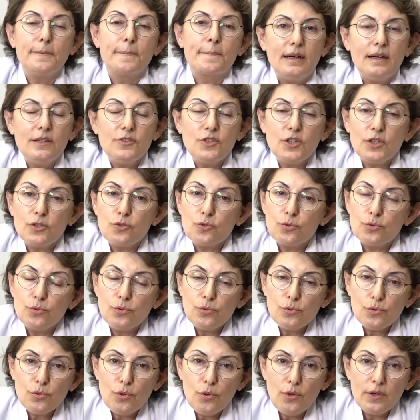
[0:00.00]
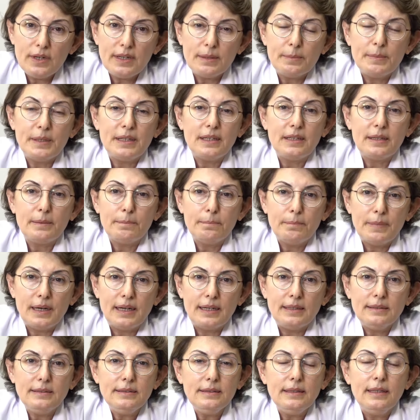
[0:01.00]
Ancak şunu söylemeliyim
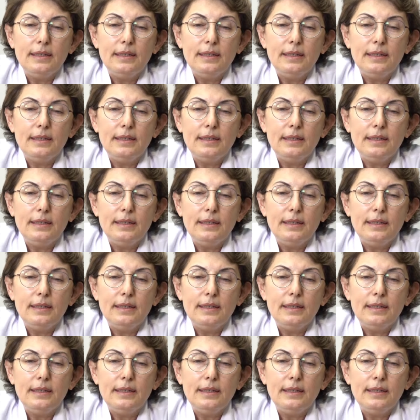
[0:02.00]
ben,